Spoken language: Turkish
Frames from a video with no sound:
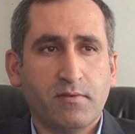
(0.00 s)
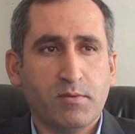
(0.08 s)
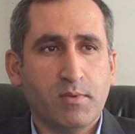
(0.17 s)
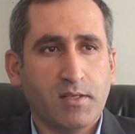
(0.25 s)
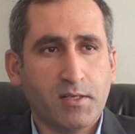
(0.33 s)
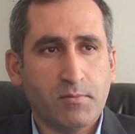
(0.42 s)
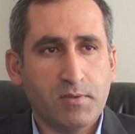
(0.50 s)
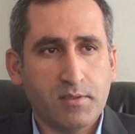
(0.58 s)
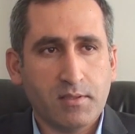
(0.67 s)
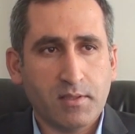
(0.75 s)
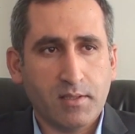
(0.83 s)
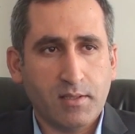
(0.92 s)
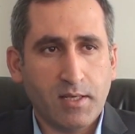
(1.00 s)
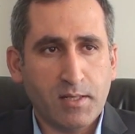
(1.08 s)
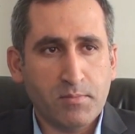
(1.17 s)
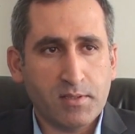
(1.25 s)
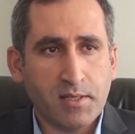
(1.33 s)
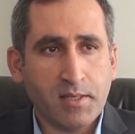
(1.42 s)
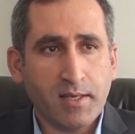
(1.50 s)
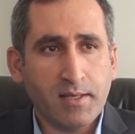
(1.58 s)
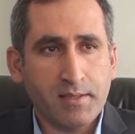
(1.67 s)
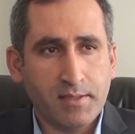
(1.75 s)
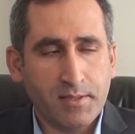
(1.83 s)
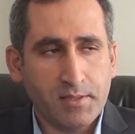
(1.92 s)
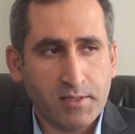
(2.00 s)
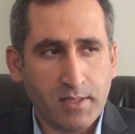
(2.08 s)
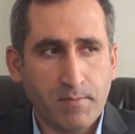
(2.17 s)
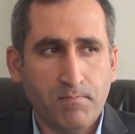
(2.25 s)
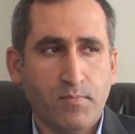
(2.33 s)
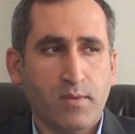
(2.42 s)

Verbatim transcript: firmalara biz e, elimizden geldiğince